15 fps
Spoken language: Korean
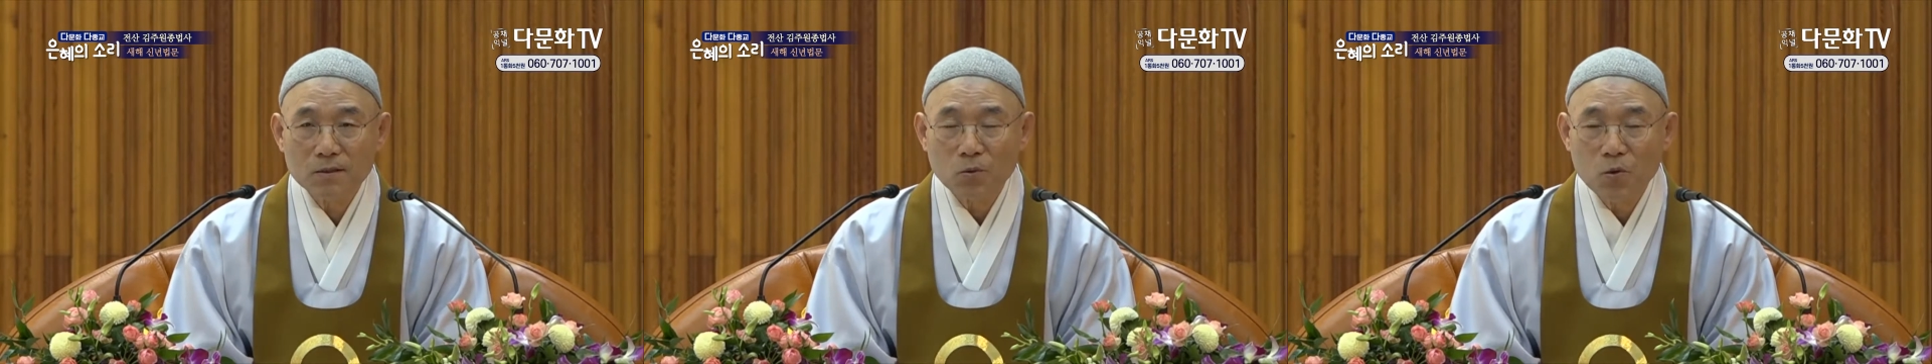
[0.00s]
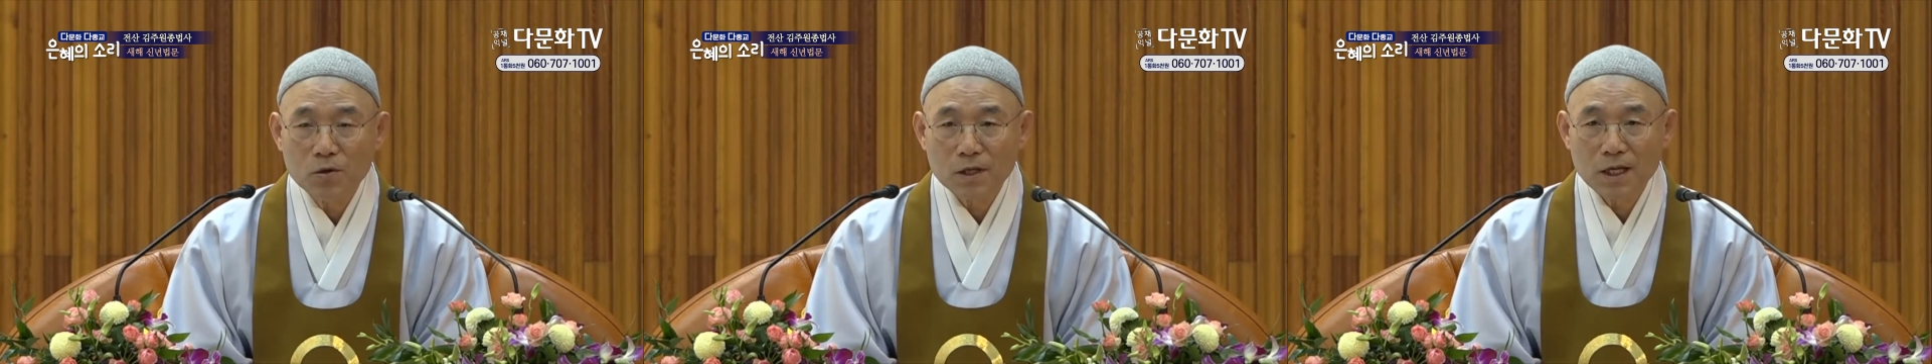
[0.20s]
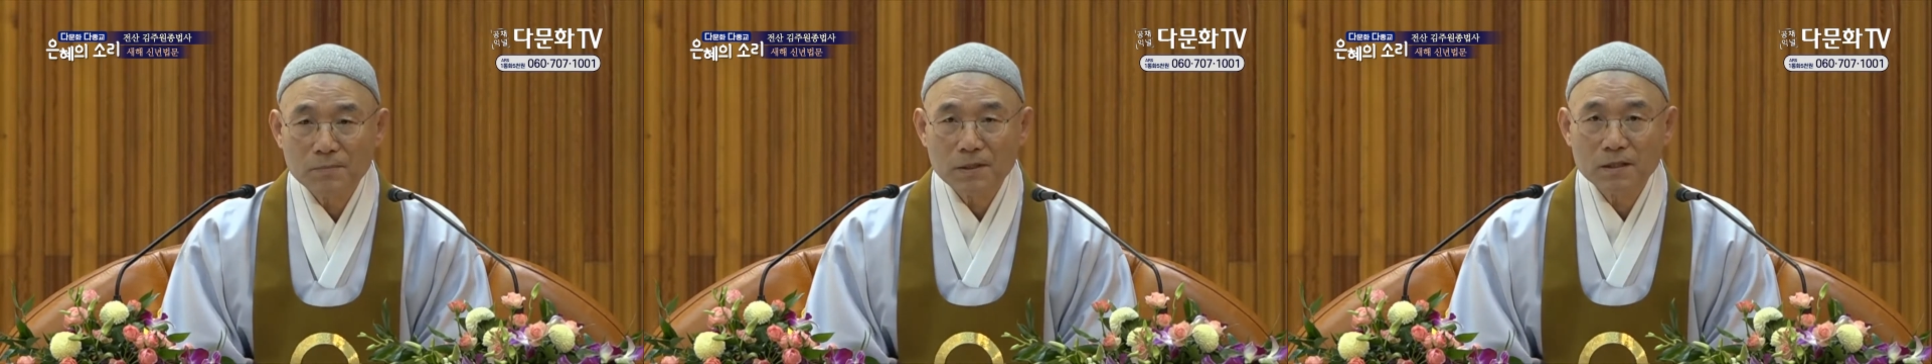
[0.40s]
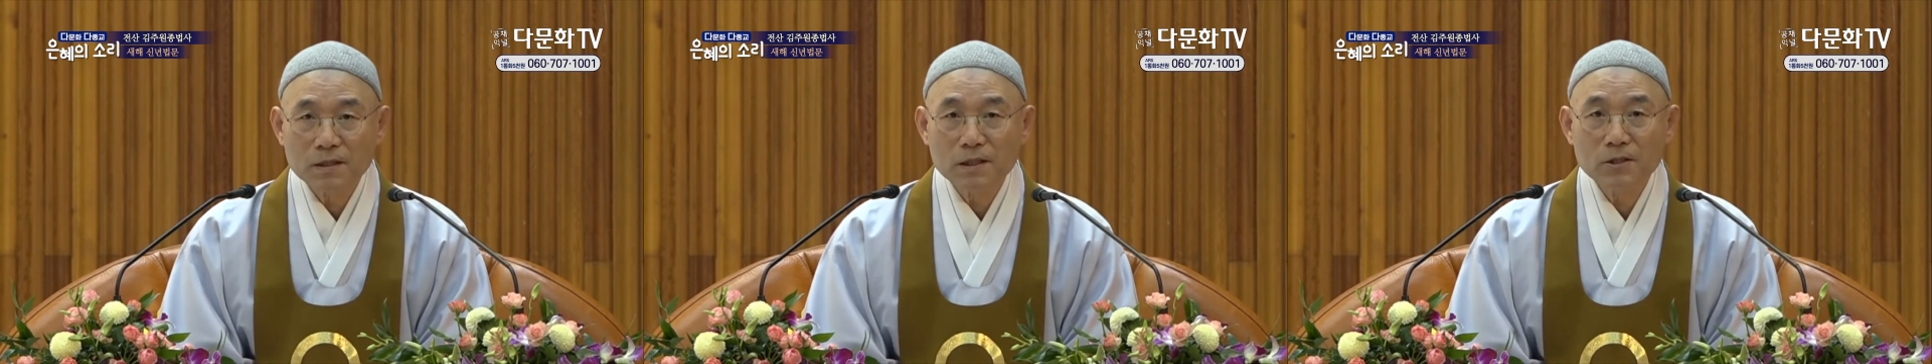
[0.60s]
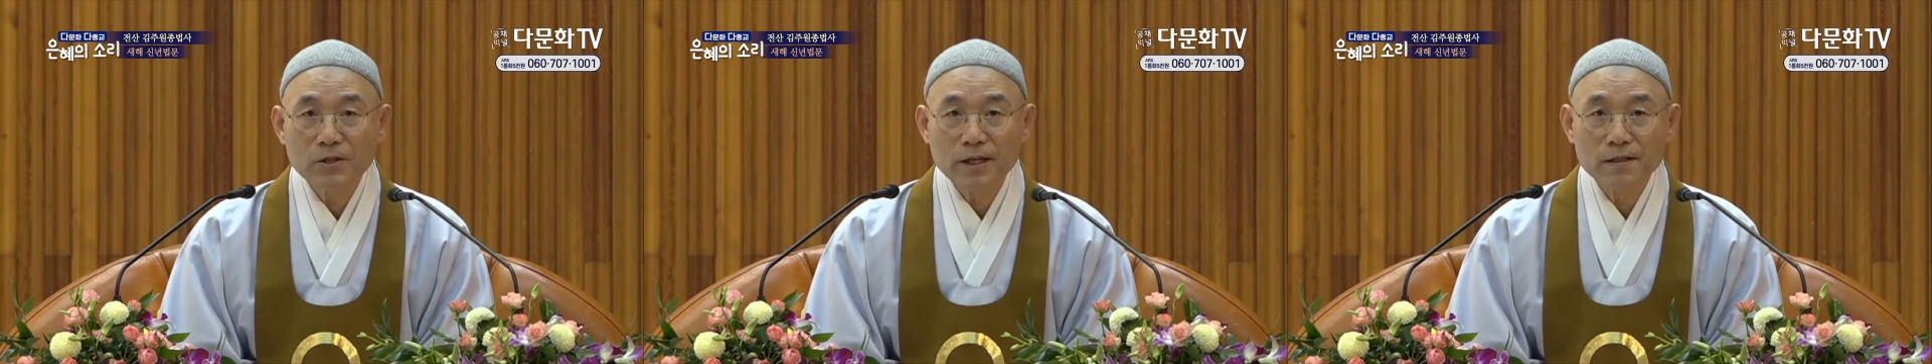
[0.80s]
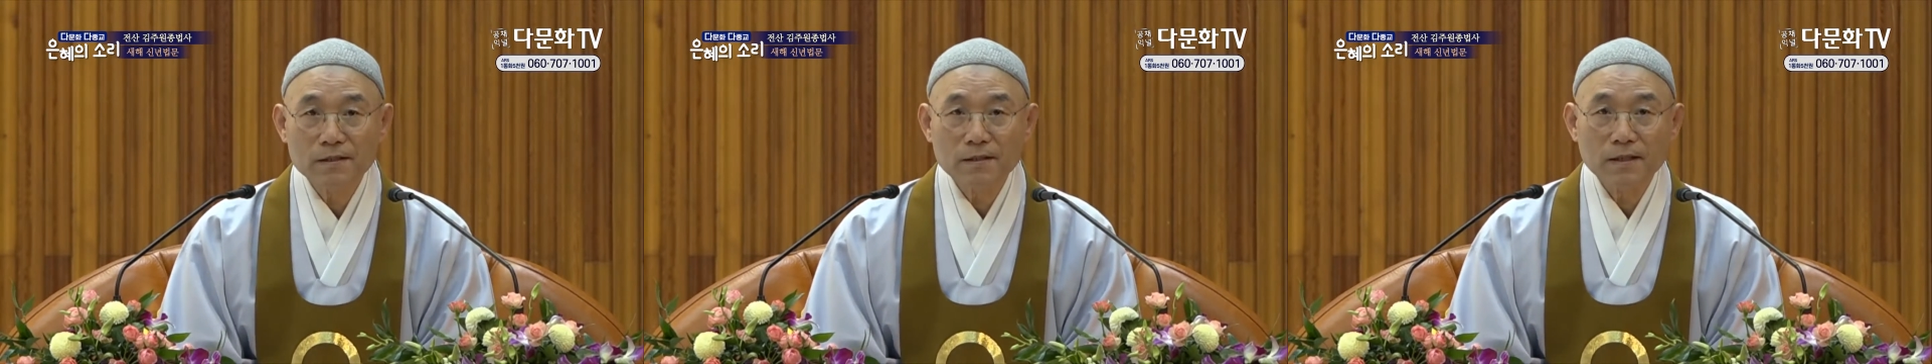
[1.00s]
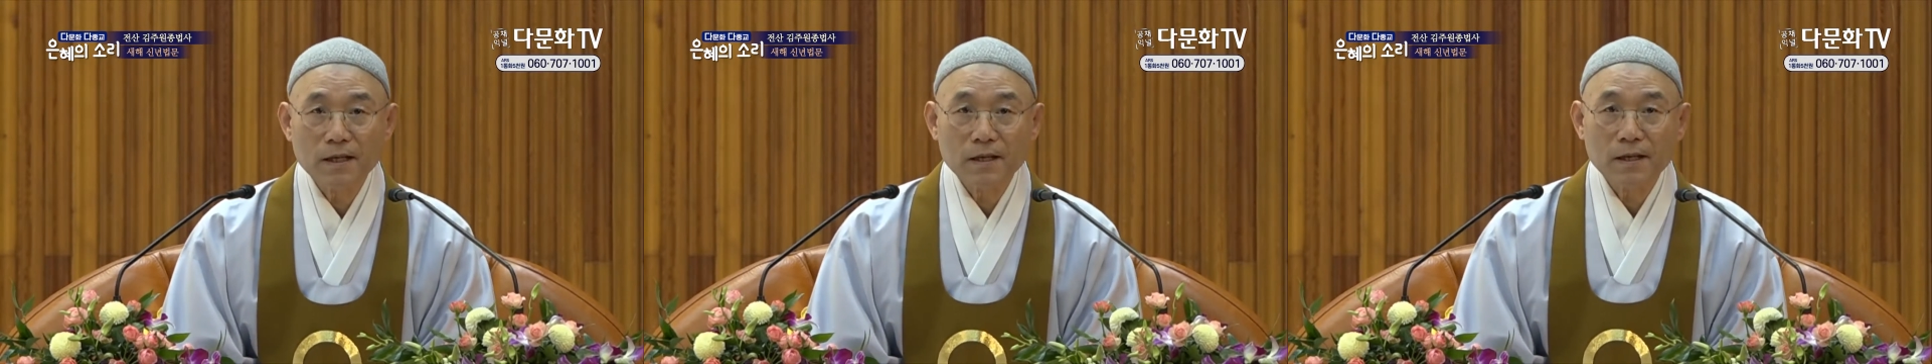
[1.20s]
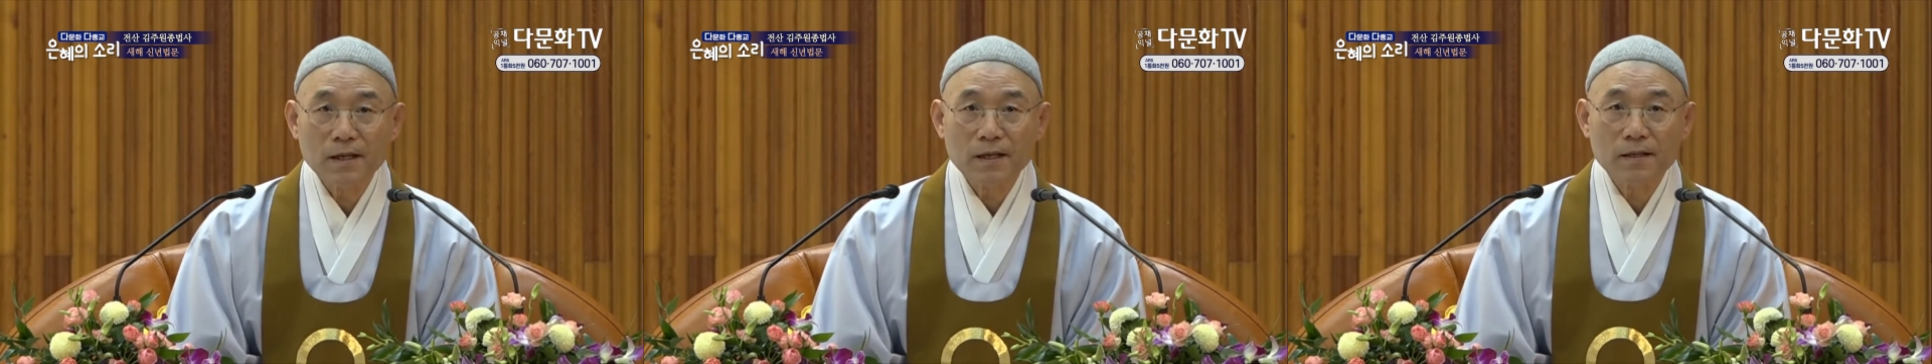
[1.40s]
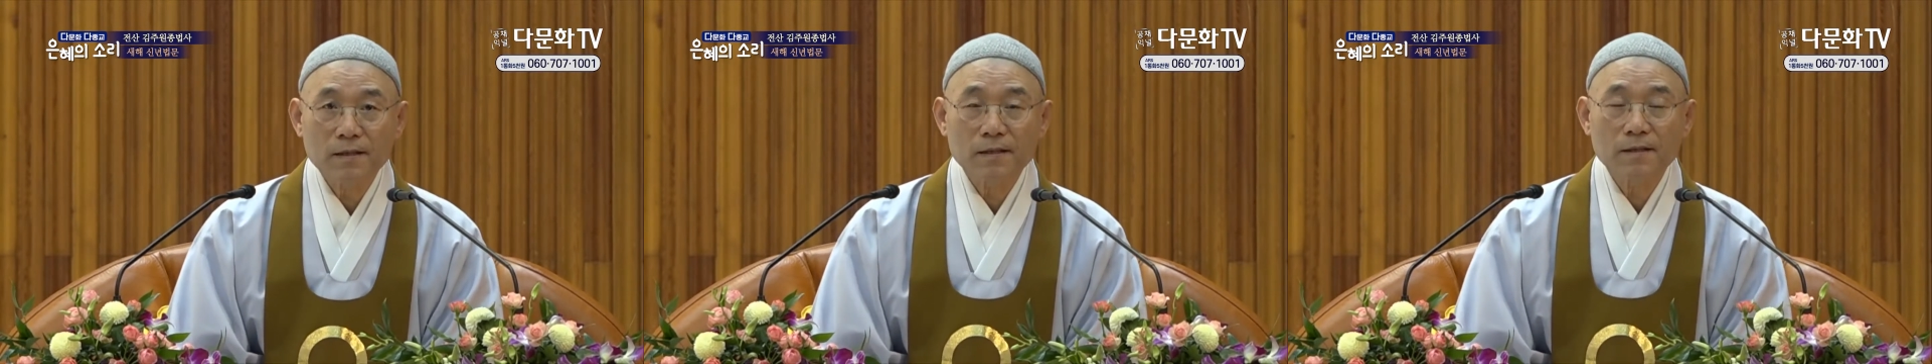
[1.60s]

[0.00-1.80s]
공감이 덜 되었는데,